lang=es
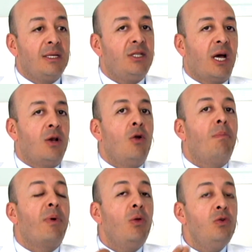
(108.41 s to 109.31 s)
ya
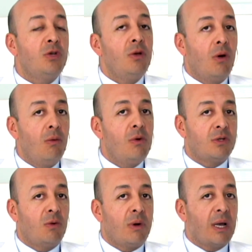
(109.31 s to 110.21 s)
no producen
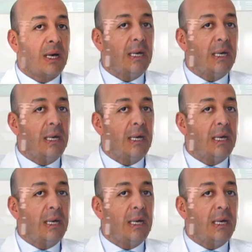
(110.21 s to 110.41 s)
óvulos de buena